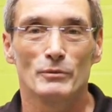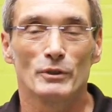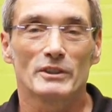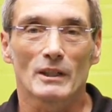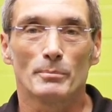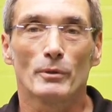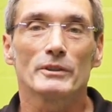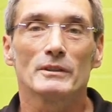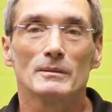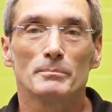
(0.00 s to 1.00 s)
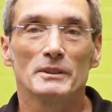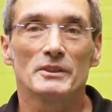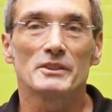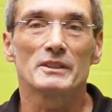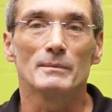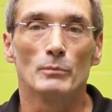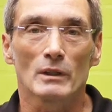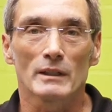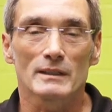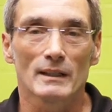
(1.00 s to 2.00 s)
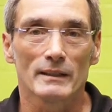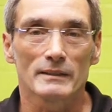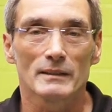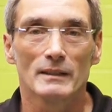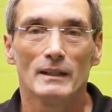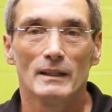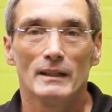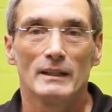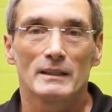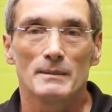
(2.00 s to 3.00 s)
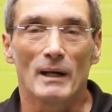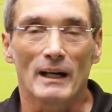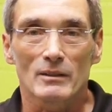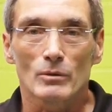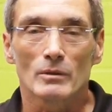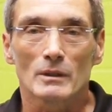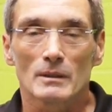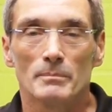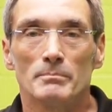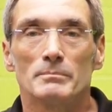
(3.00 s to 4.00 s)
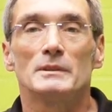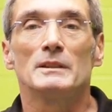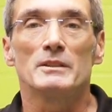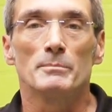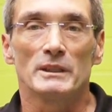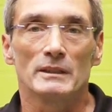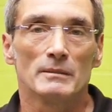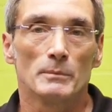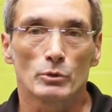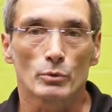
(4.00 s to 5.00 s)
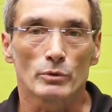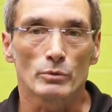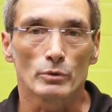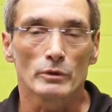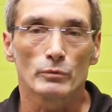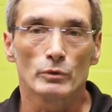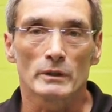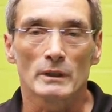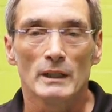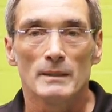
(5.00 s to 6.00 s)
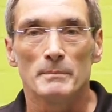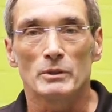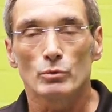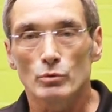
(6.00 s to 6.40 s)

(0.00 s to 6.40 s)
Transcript: Für die Therapeuten bietet sich die Möglichkeit, die Behandlung, die sie mit ihren Methoden durchführen, mit